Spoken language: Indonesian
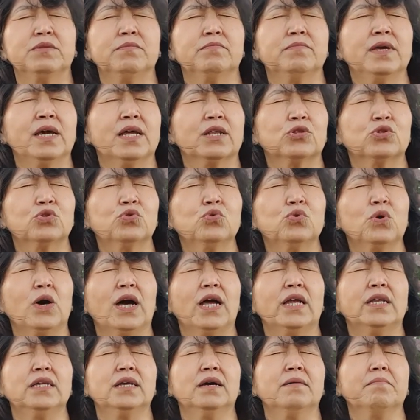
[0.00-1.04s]
biar
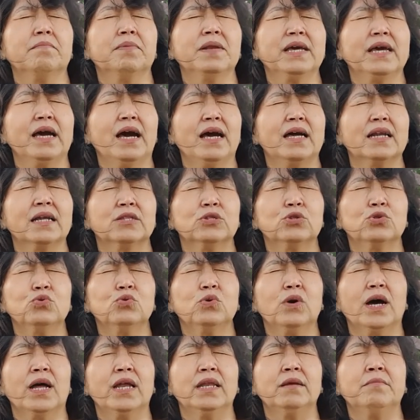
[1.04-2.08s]
Tuhan yang pelihara,
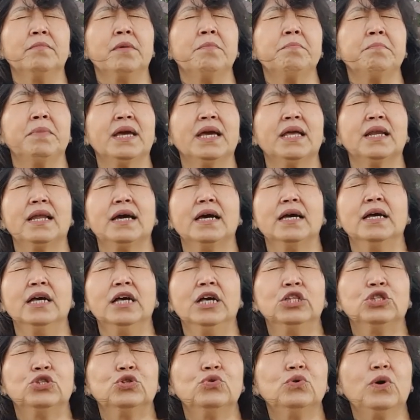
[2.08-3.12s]
Tuhan yang membela,
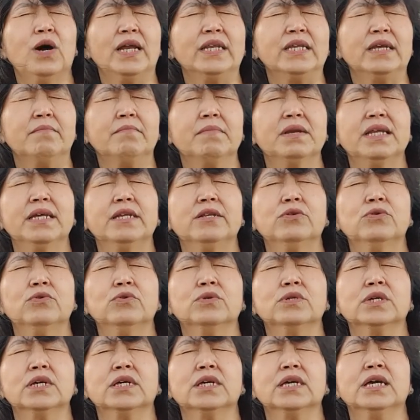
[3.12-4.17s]
Tuhan yang
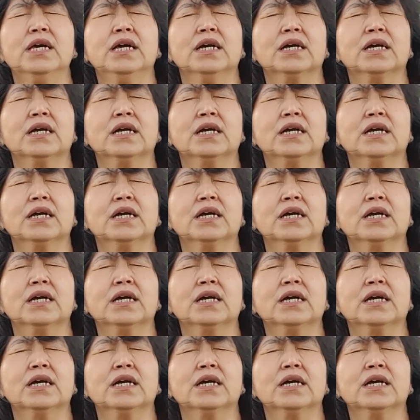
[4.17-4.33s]
melindungi.